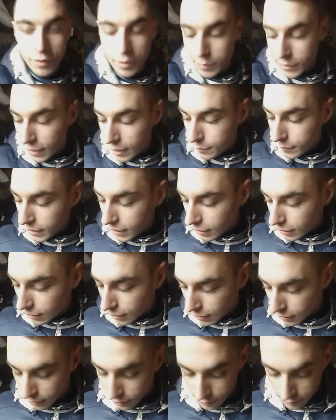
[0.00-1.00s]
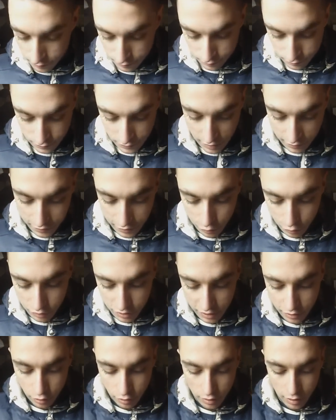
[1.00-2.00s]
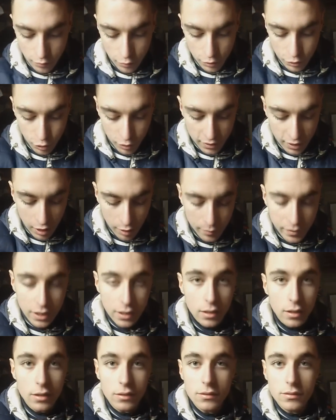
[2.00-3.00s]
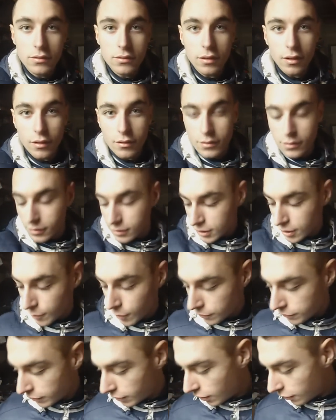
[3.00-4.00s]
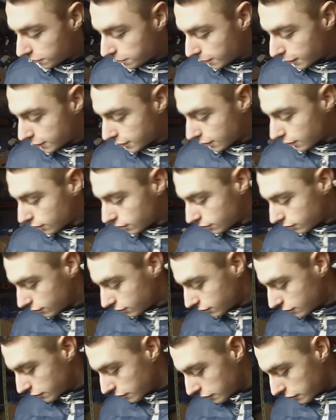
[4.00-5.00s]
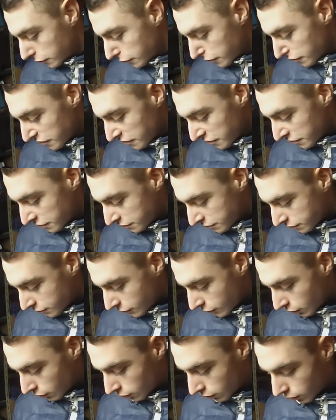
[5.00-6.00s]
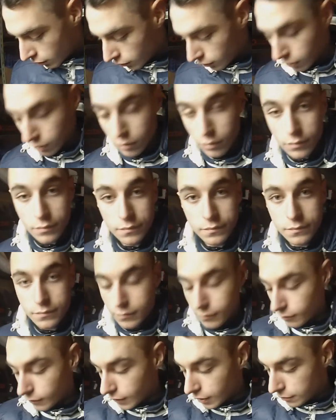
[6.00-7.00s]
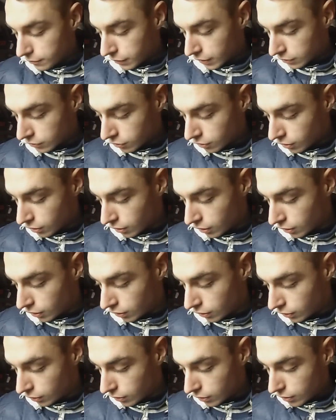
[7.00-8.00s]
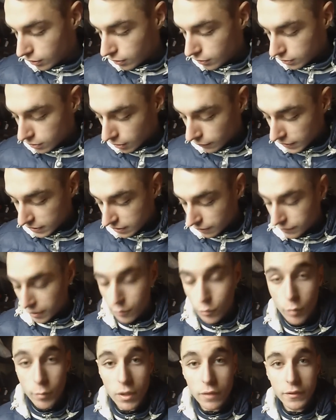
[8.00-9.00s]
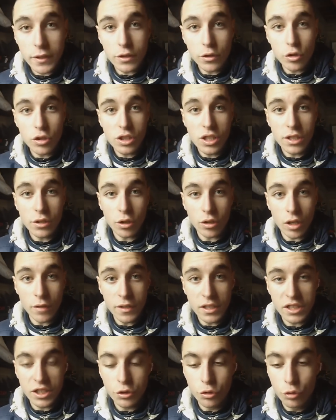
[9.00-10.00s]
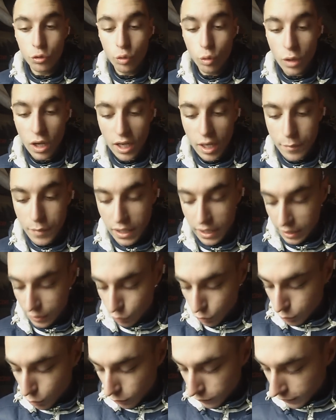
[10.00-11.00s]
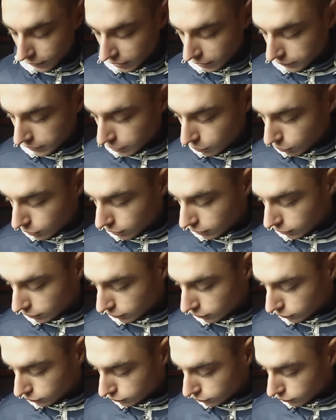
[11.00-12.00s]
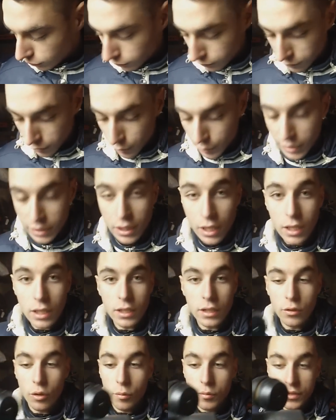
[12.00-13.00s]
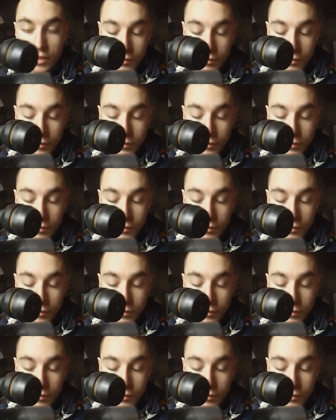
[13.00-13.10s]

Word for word: avez bien aimé les vidéos aussi de la voiture thermique là. Ça m'a fait grave plaisir. Donc voilà. Parce que ça fait, ça fait un moment en fait que je l'ai, donc en fait j'ai dû tout la réparer et tout pour faire des vidéos et... Ça maintenant elle est comme